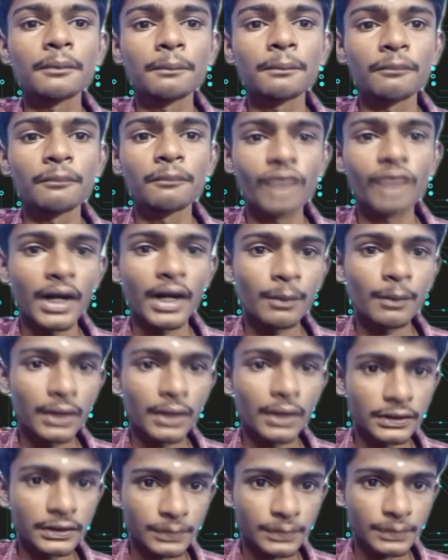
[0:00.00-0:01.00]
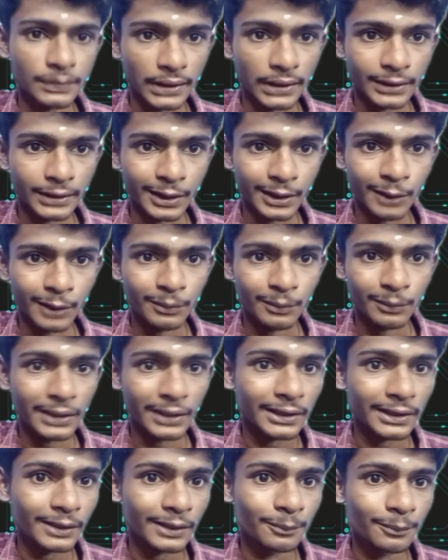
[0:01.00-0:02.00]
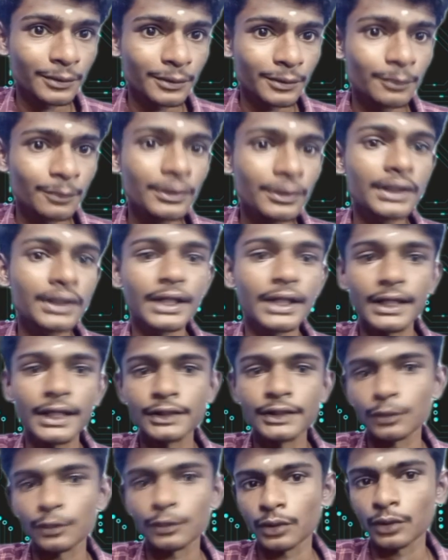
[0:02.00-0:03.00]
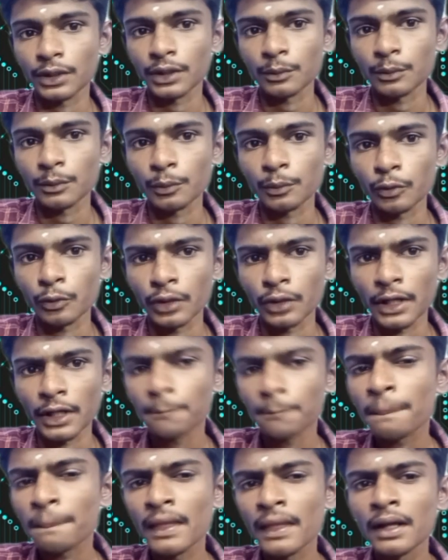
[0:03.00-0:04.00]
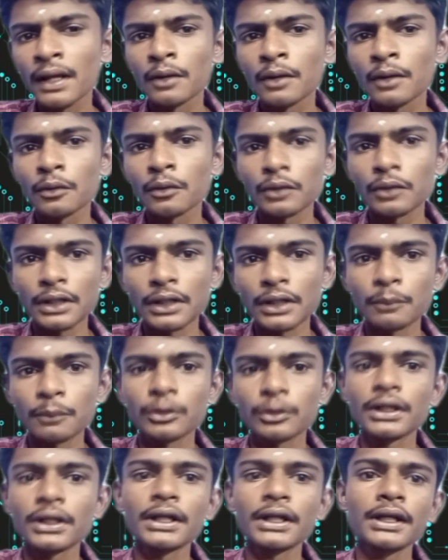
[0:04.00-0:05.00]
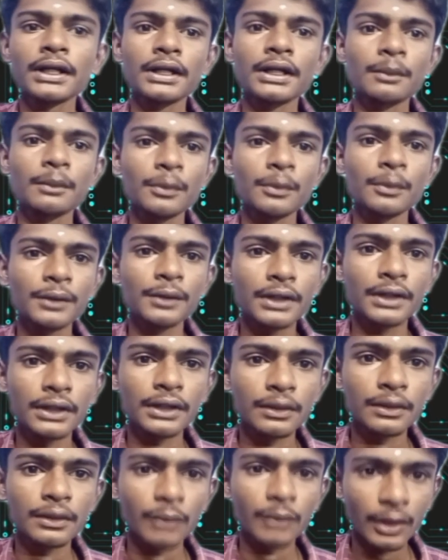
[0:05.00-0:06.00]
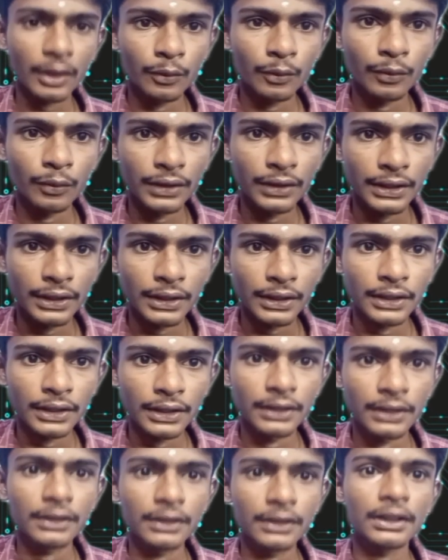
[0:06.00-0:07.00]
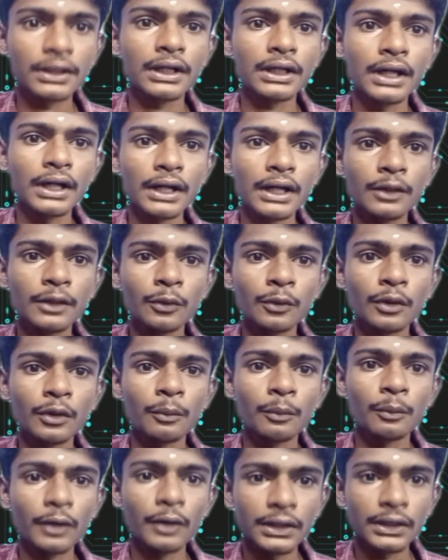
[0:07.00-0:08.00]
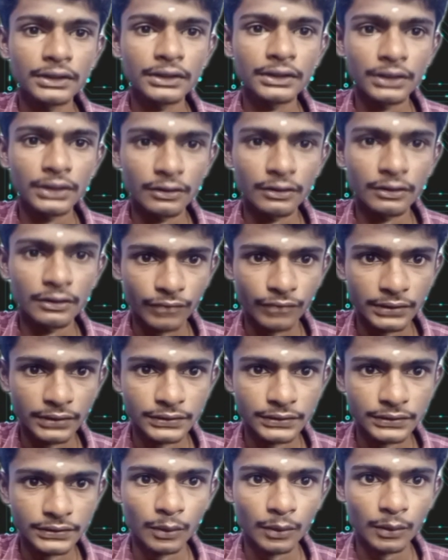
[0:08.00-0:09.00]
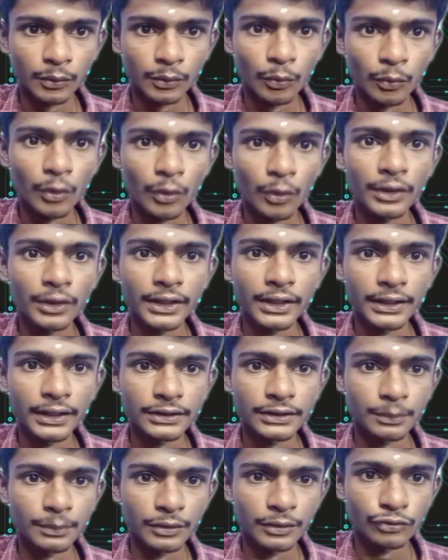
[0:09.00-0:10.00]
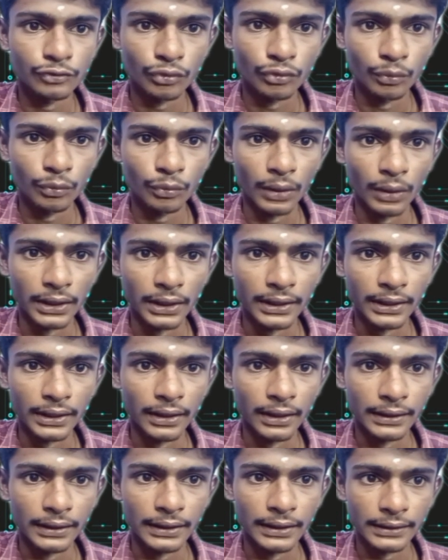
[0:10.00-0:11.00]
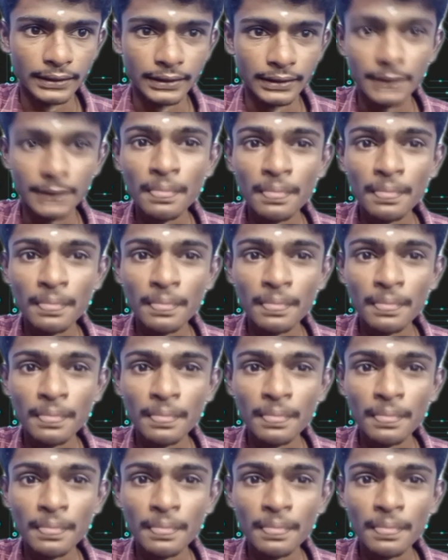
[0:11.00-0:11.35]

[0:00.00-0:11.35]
ஃபண்டமெண்டல்ஸை பார்த்துடலாம் அதற்கு பின்பு இந்த கேஸுக்குள்ளே நம்ம போகலாம் நம் முதல்ல நம்ம வீட்டுக்கு வரக்கூடிய கரண்ட்டோட பொட்டன்ஷியல் டிஃப்ரென்ஸ் அதாவது வோல்டேஜ் அப்படின்னு சொல்லுவாங்க ஆங்கிலத்தில்